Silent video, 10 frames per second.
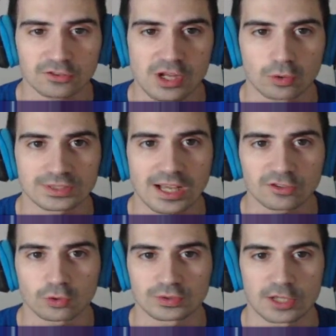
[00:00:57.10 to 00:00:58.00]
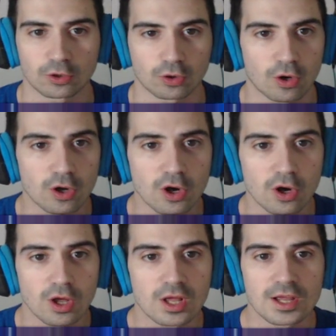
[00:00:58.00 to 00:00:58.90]
si no os ha gustado, si os gustaría otro
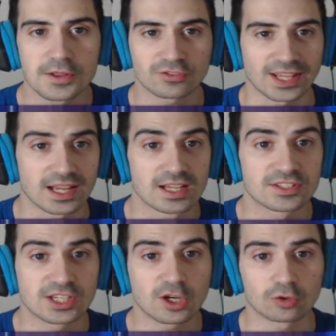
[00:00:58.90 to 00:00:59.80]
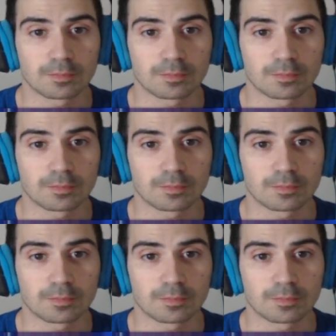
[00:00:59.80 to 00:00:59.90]
color, no sé. Chicos,